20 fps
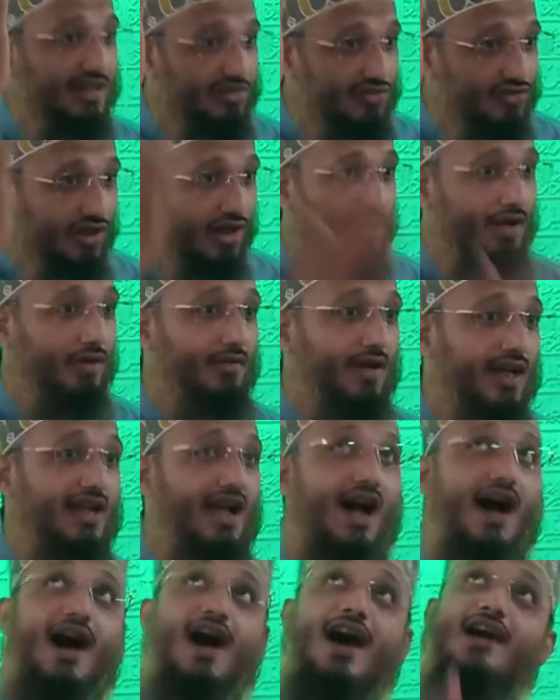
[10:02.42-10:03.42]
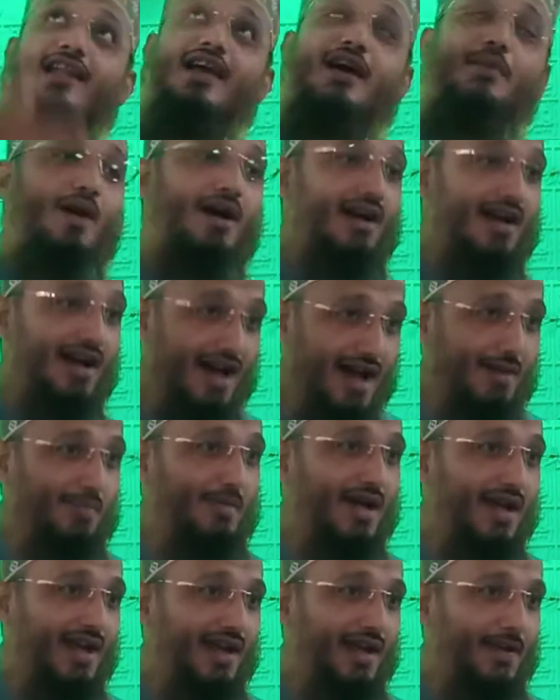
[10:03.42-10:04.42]
ये तकवे का आला
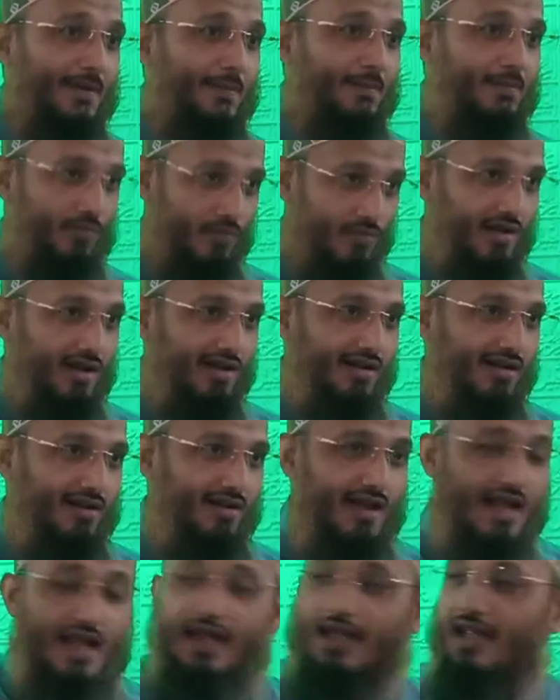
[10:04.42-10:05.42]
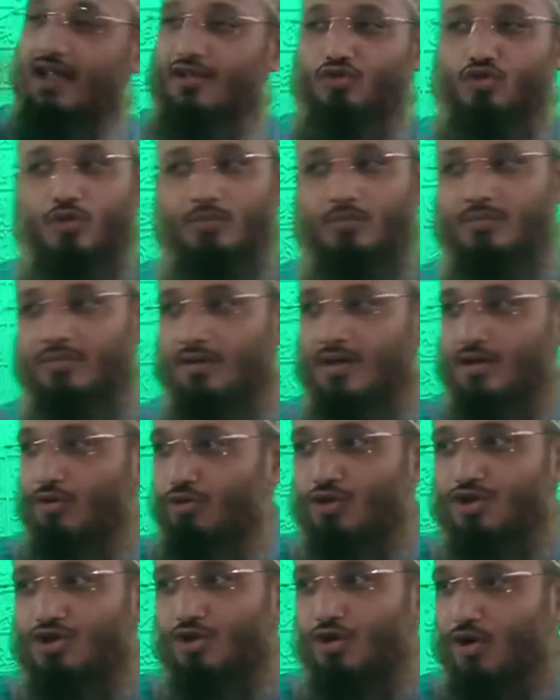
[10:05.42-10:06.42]
मकाम है है ना कि तुम
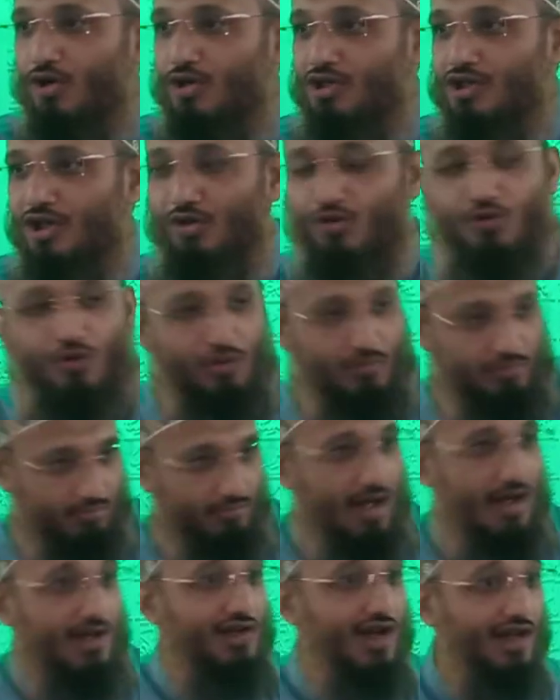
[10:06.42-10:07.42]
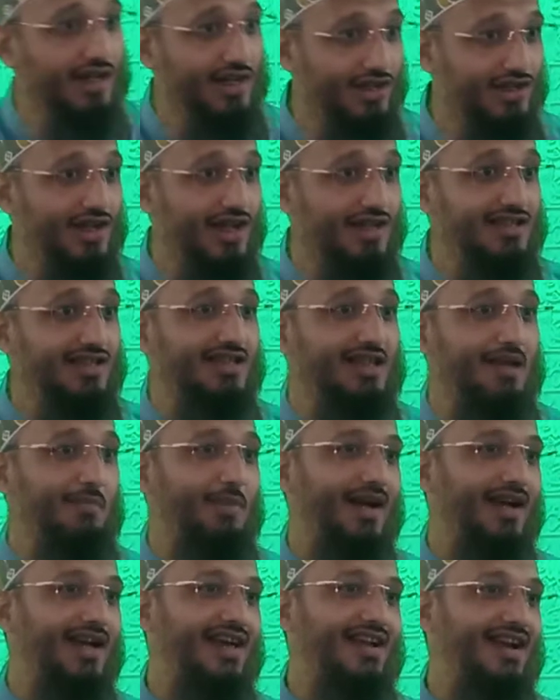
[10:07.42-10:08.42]
उस रोशनी को बादशाह की इजाज़त के
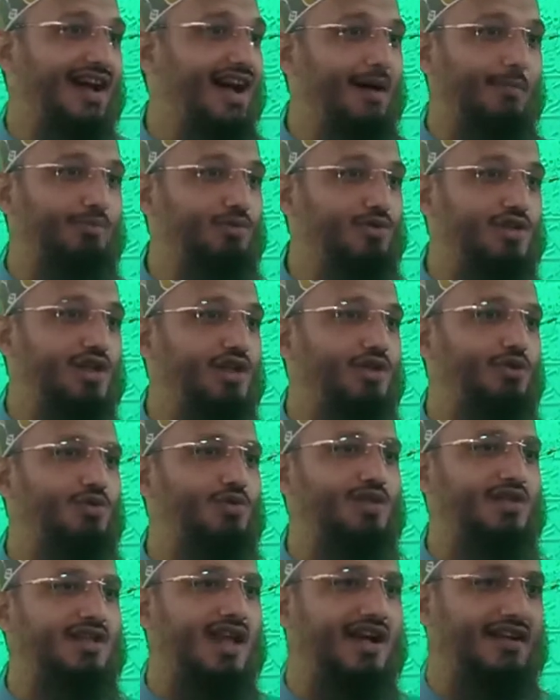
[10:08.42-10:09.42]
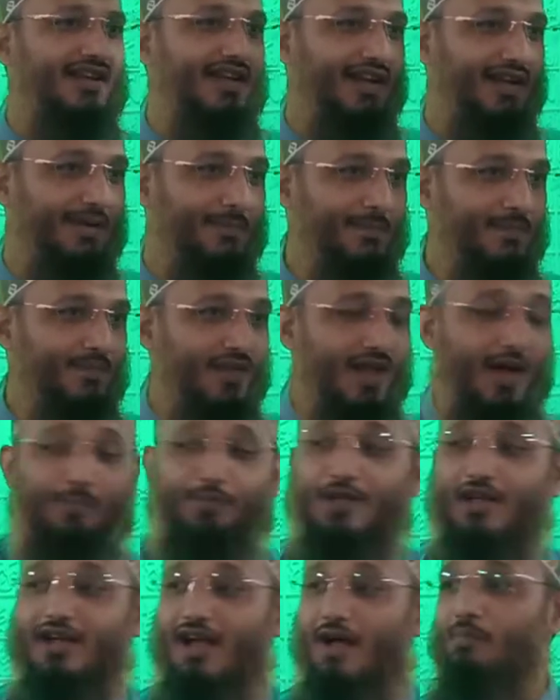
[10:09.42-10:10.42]
बगैर आप उसे यूज़ ना करें
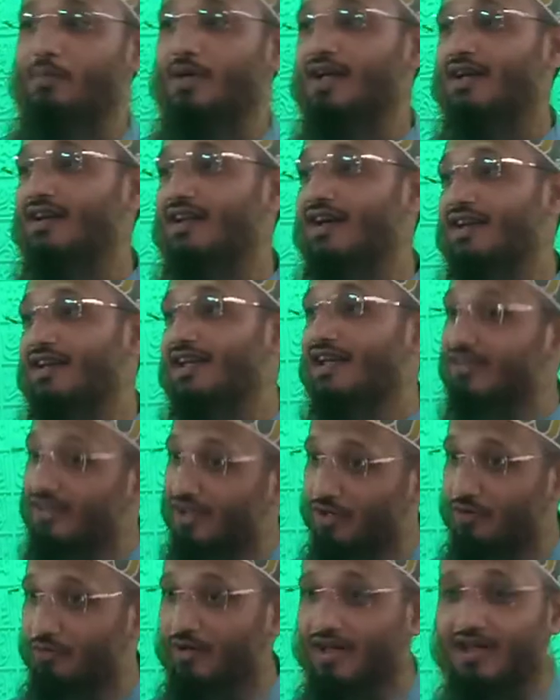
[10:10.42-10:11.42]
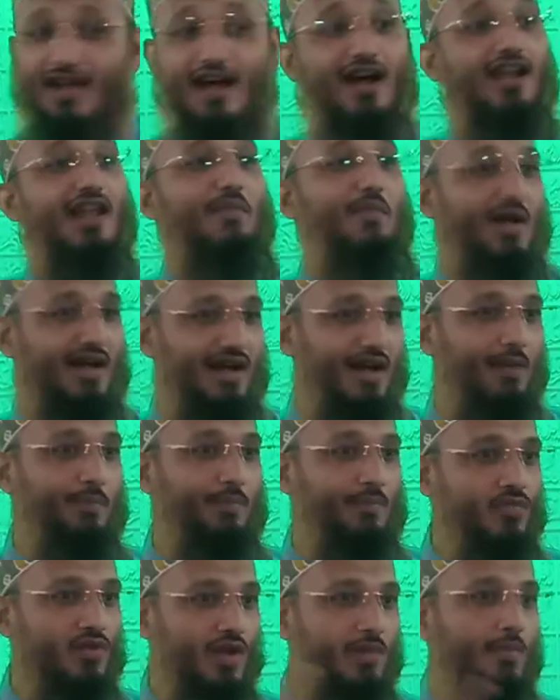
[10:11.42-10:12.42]
अपने काम में न लाएं ये तकवे का आला मकाम
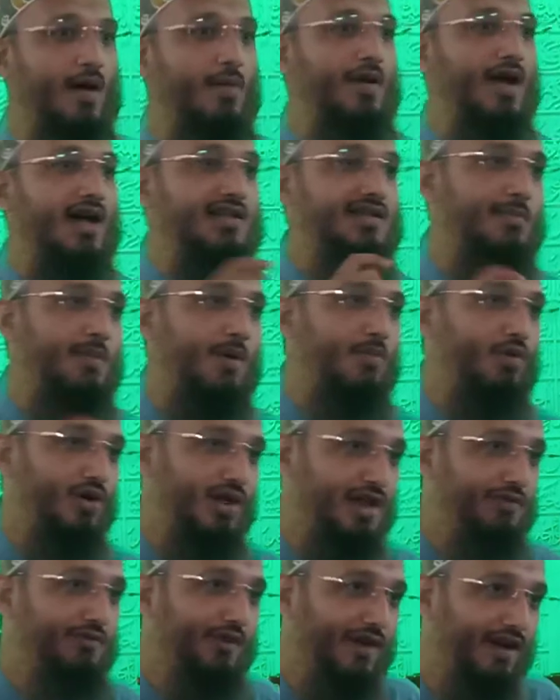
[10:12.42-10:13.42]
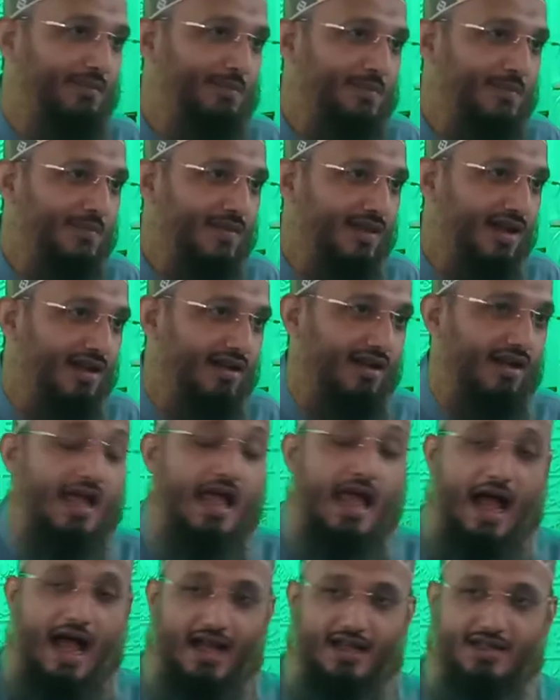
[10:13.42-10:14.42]
इमाम आज़म अबू हनीफ़ा है ना
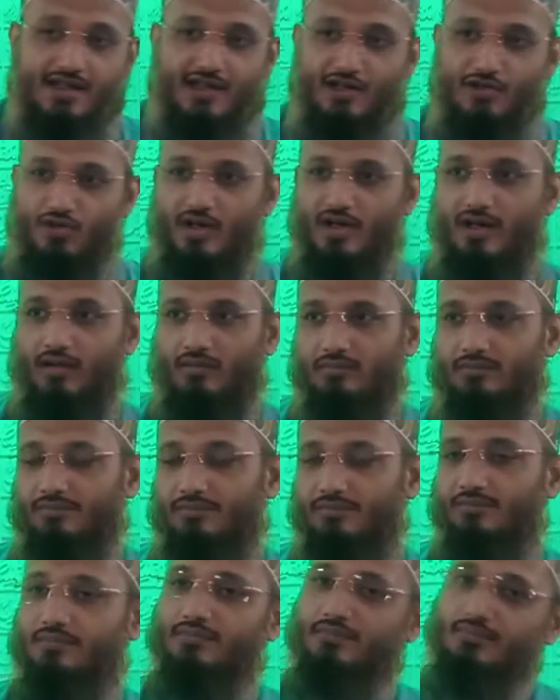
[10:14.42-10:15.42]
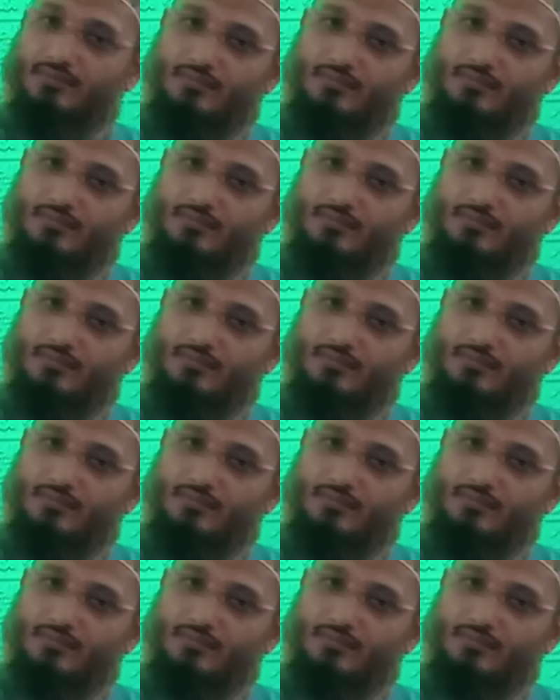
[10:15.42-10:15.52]
आजकल जो है ना